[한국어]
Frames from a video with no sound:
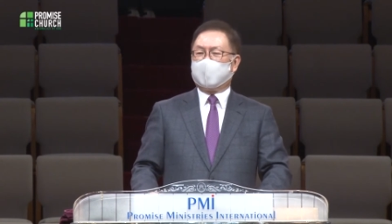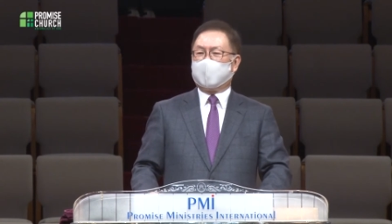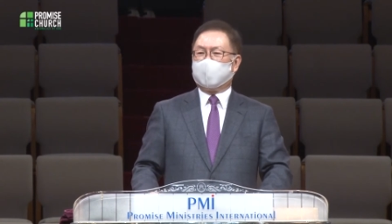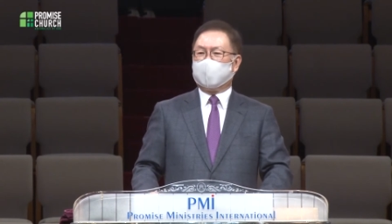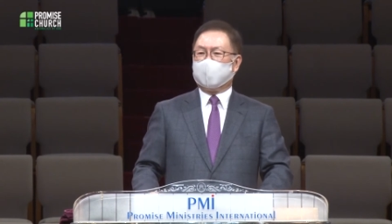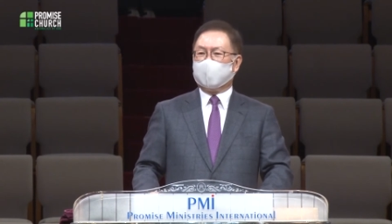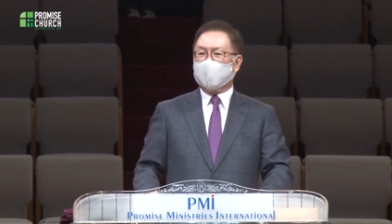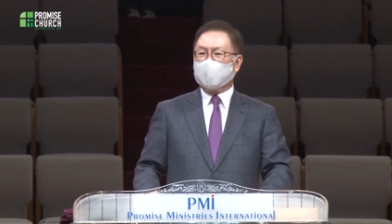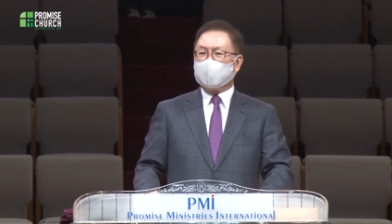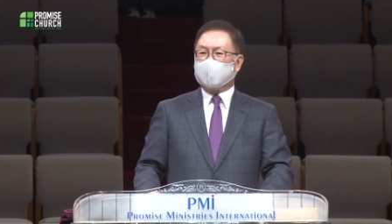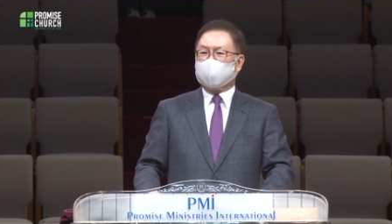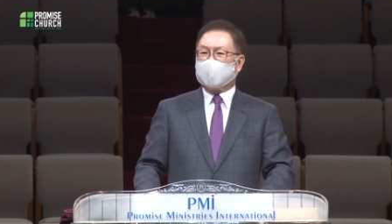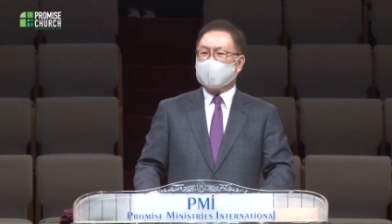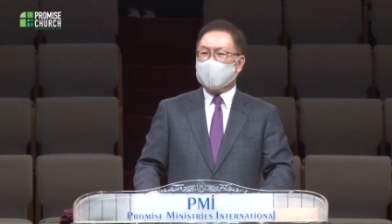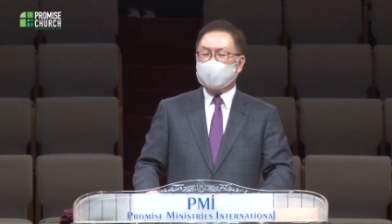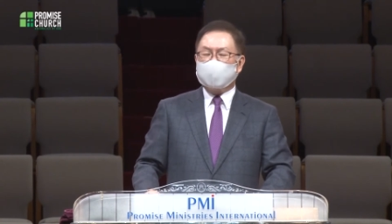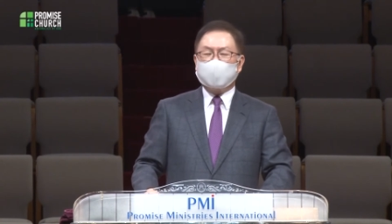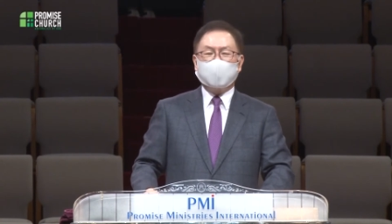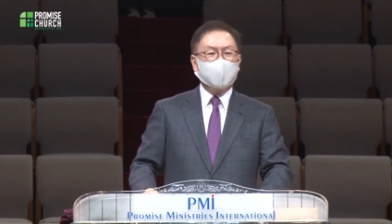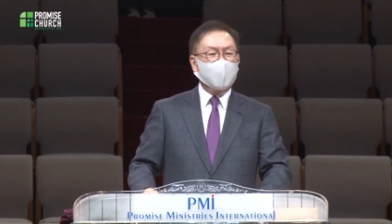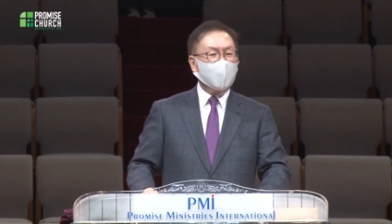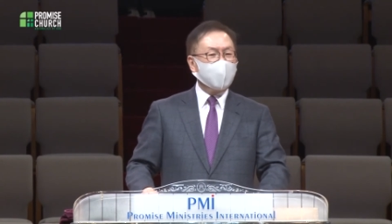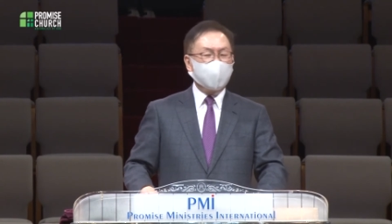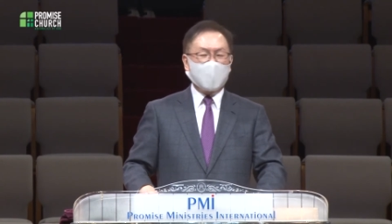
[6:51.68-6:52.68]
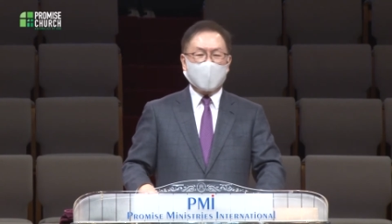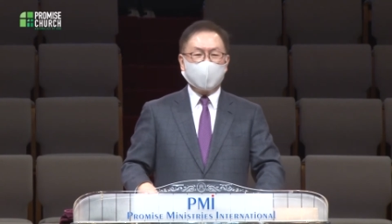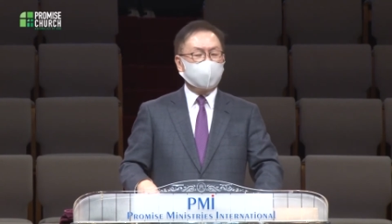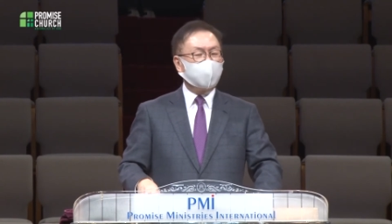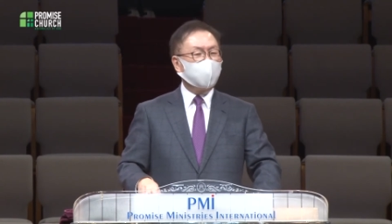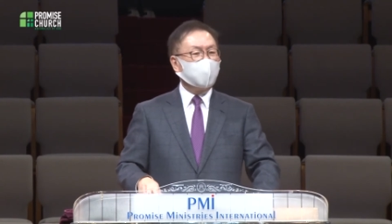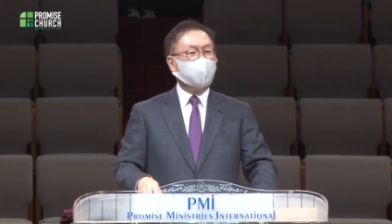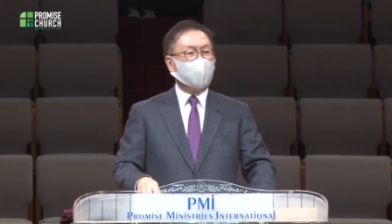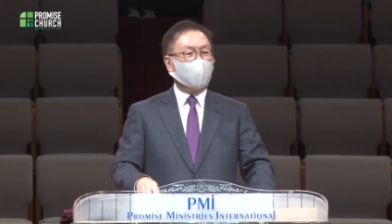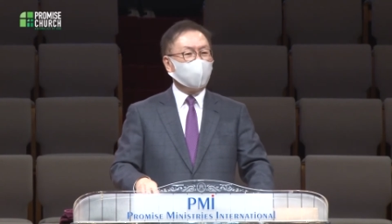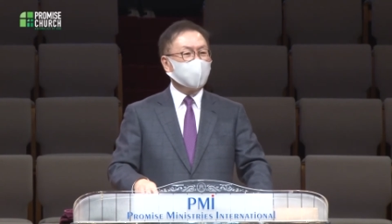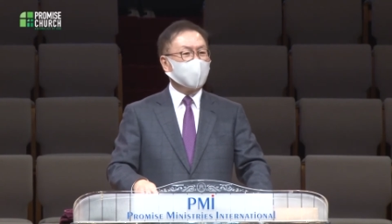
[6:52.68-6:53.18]
너 그래도 내
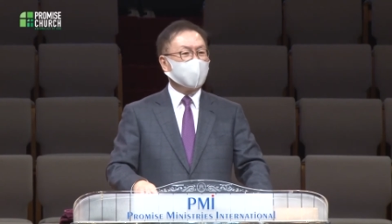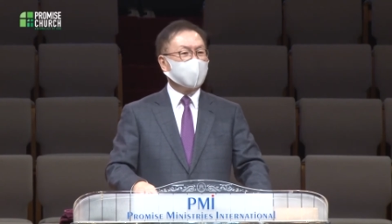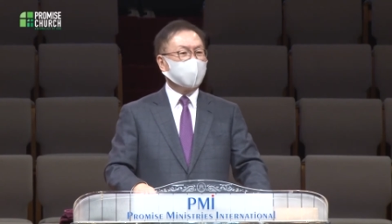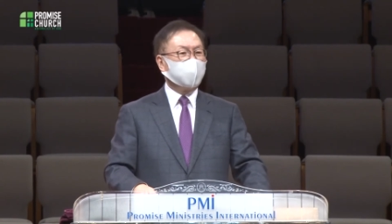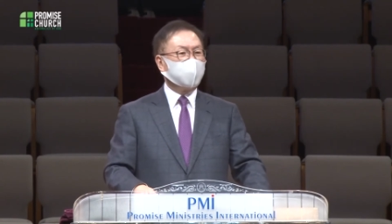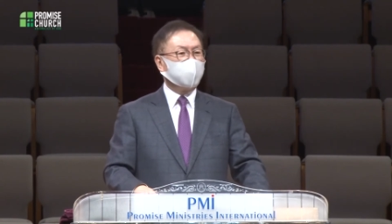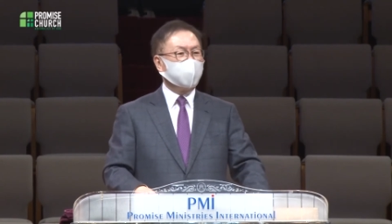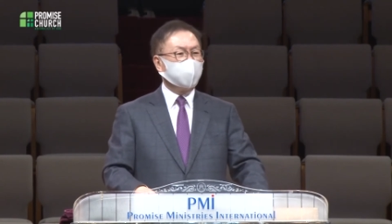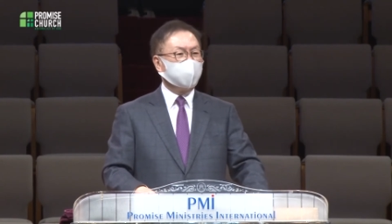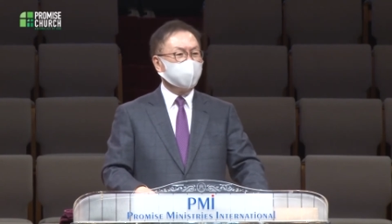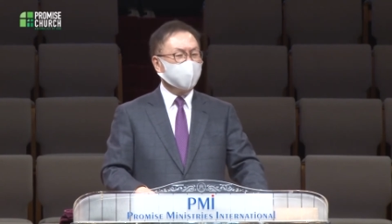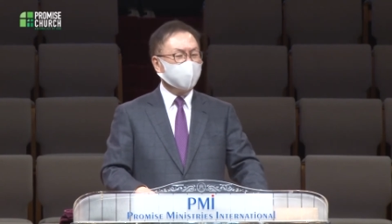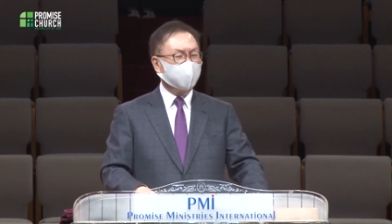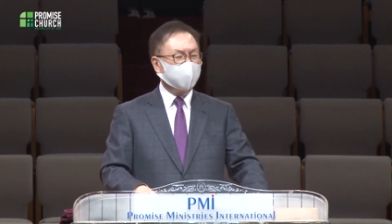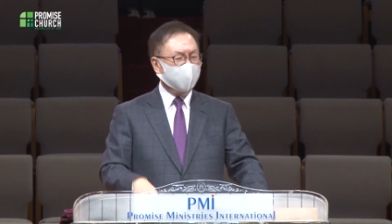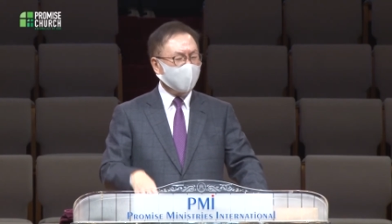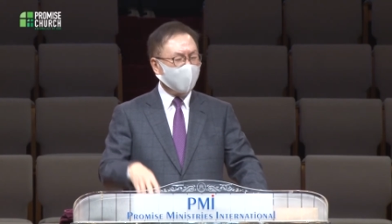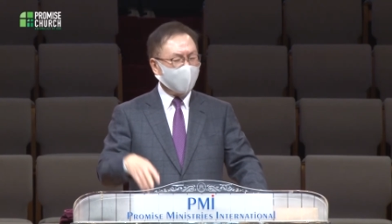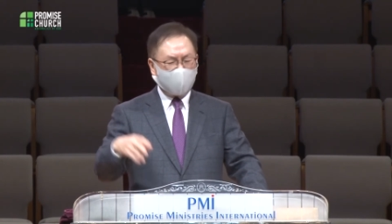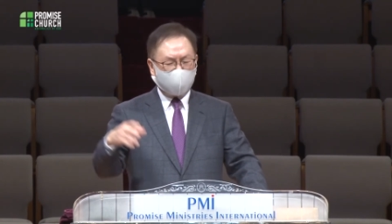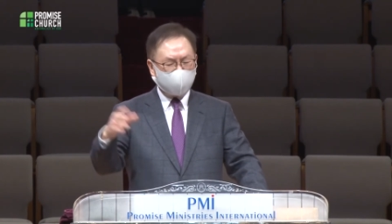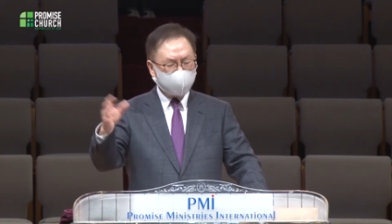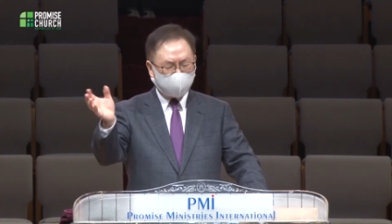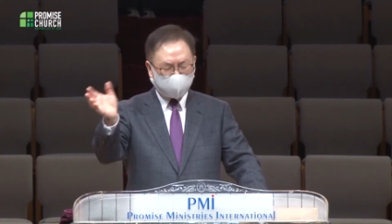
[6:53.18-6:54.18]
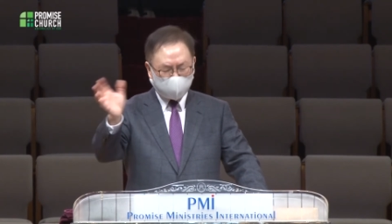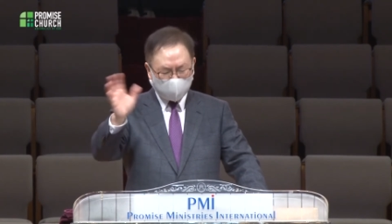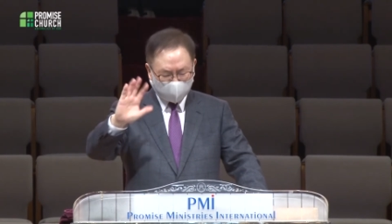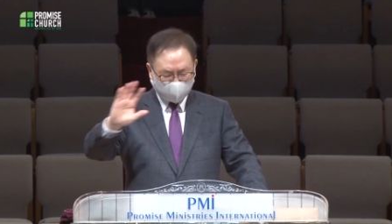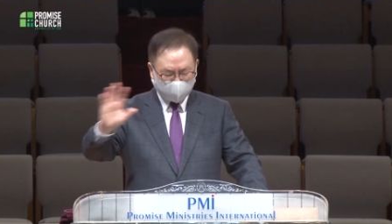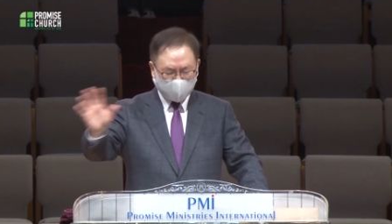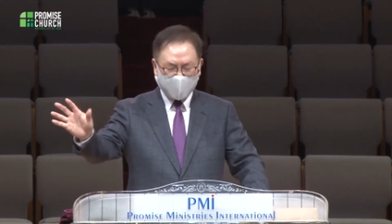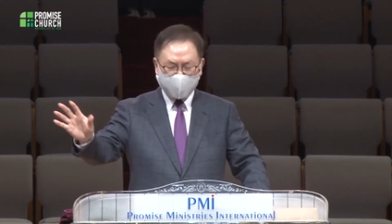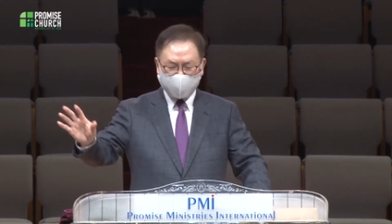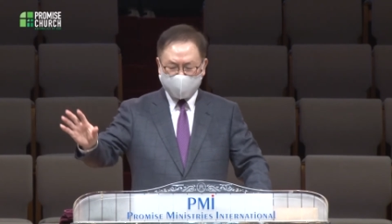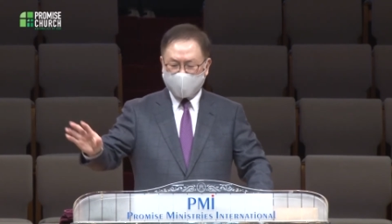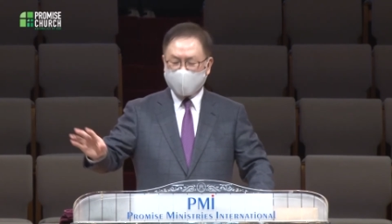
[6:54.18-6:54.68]
말귀 못 알아들으면 야, 할 수
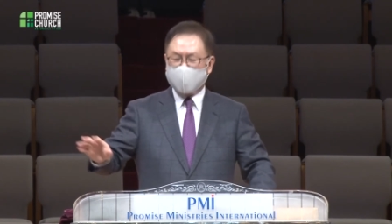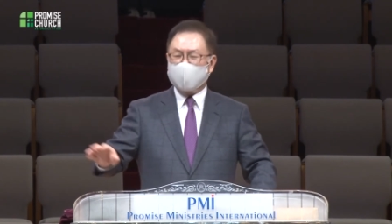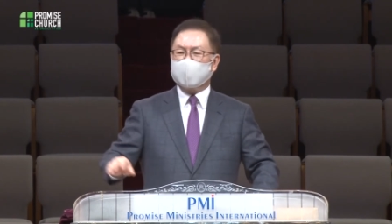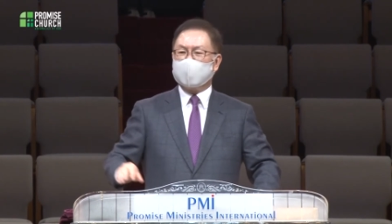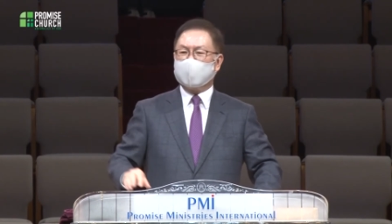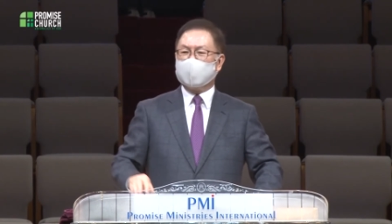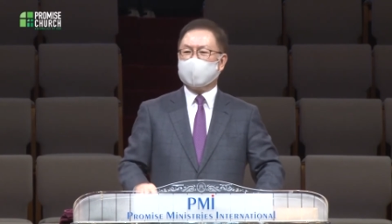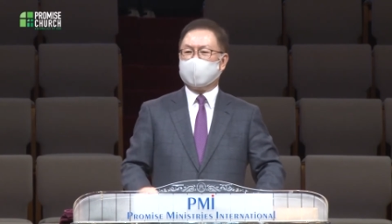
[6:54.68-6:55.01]
없다 야.